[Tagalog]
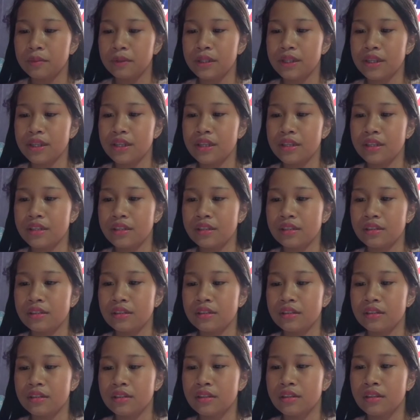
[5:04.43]

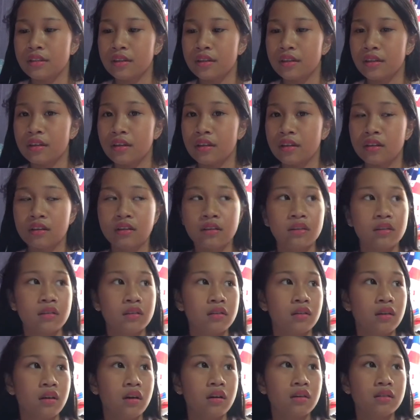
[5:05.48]
please,
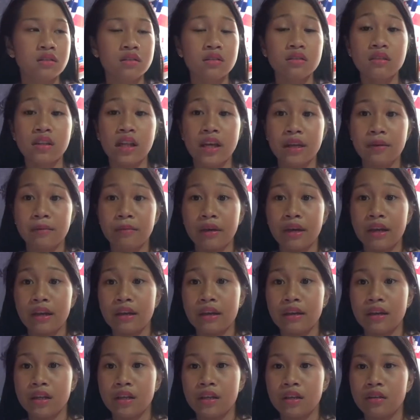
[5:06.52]
also like my,
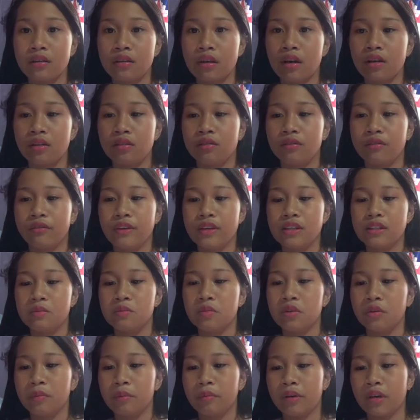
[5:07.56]
ano,
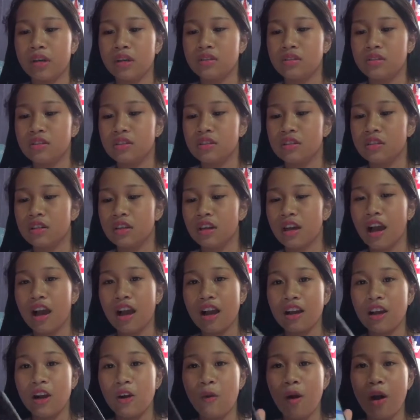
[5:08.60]
Facebook page.
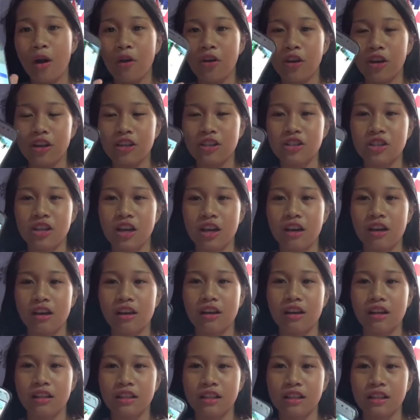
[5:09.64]
Kakagawa ko lang siya
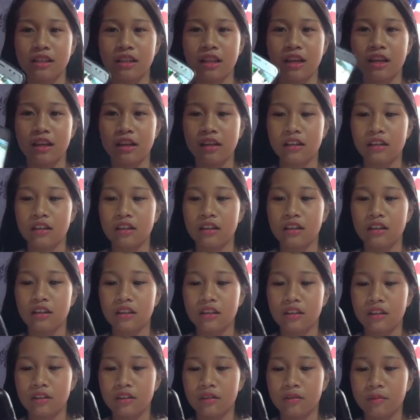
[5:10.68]
kanina.
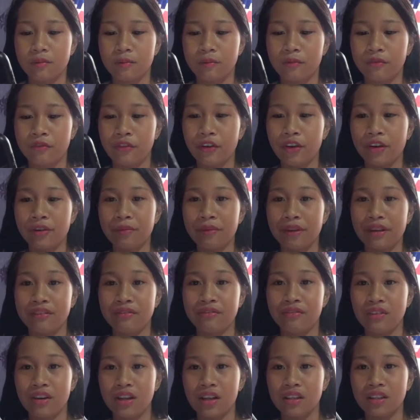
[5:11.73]
For my
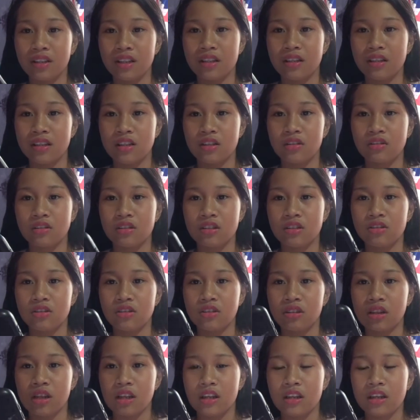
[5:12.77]
vlog din dito, dito
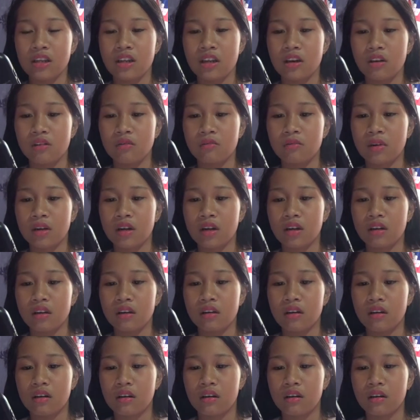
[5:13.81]
na rin ako mag,
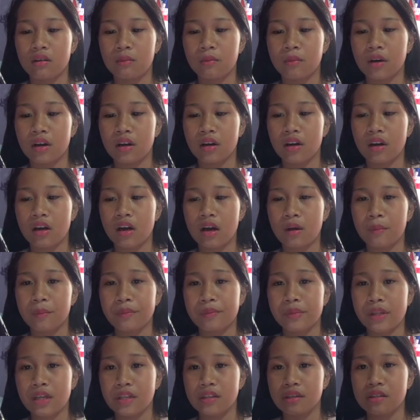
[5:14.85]
uh,
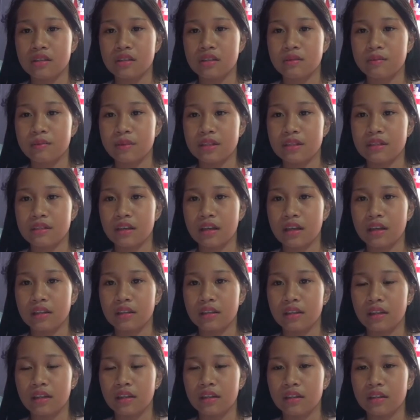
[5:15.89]
mag-updates
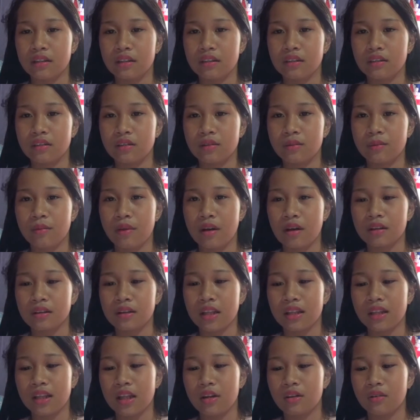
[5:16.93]
minsan. And,
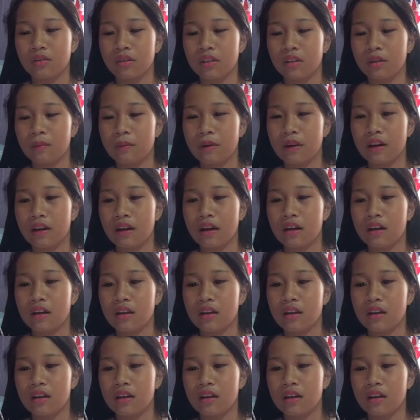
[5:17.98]
magtatanong ng mga